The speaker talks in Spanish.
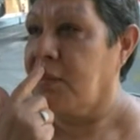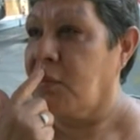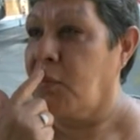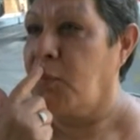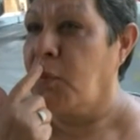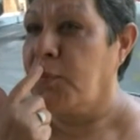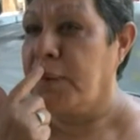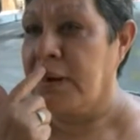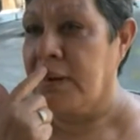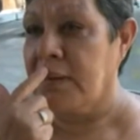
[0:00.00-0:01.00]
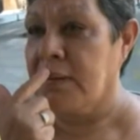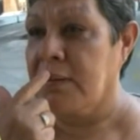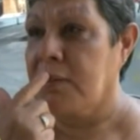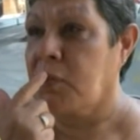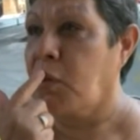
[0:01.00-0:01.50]
como
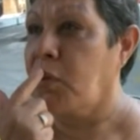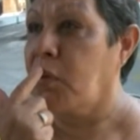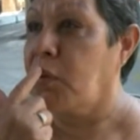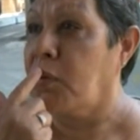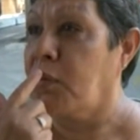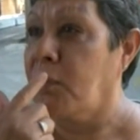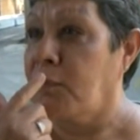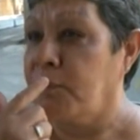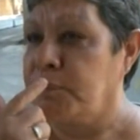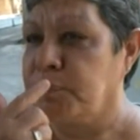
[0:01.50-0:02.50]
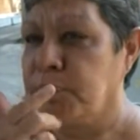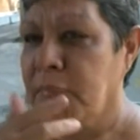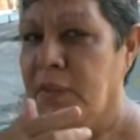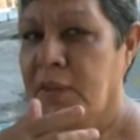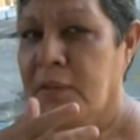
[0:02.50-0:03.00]
para todo,
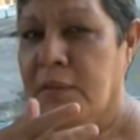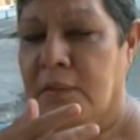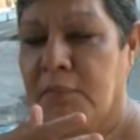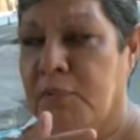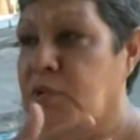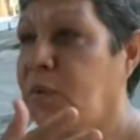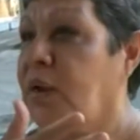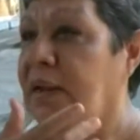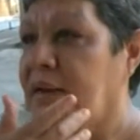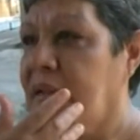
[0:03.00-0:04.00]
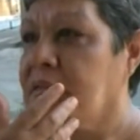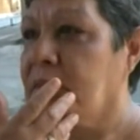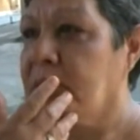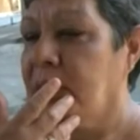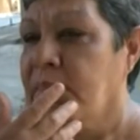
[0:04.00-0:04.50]
pues toda la gente,
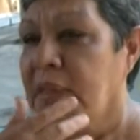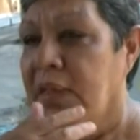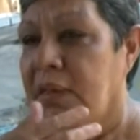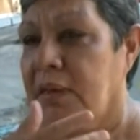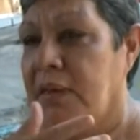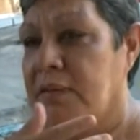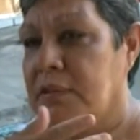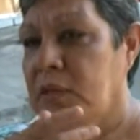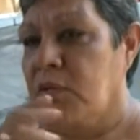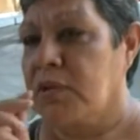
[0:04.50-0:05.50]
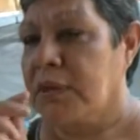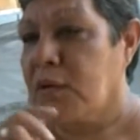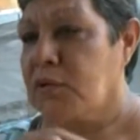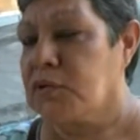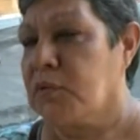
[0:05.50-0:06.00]
¿verdad? Y este, yo sé que
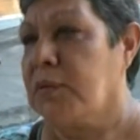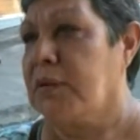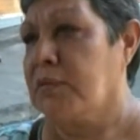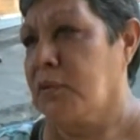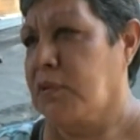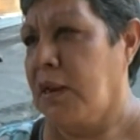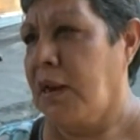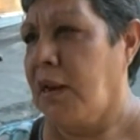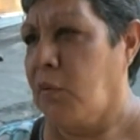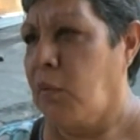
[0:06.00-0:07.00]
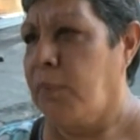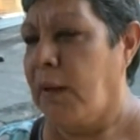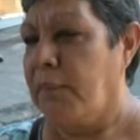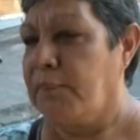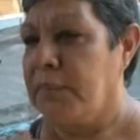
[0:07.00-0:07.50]
los choferes no tienen la culpa.
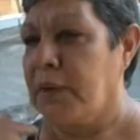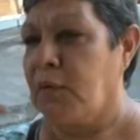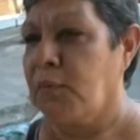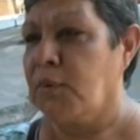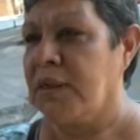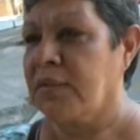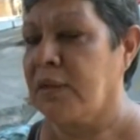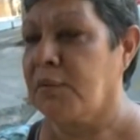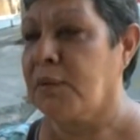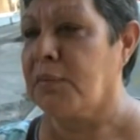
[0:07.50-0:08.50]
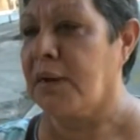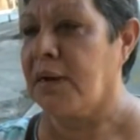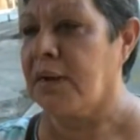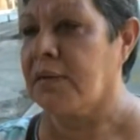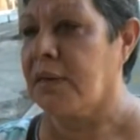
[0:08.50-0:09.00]
Mire, como ahorita iba a bajar
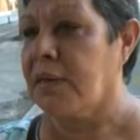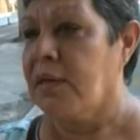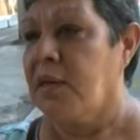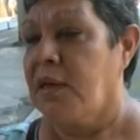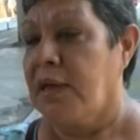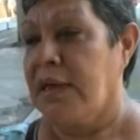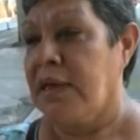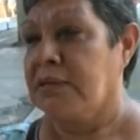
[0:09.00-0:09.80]
aquí, que ya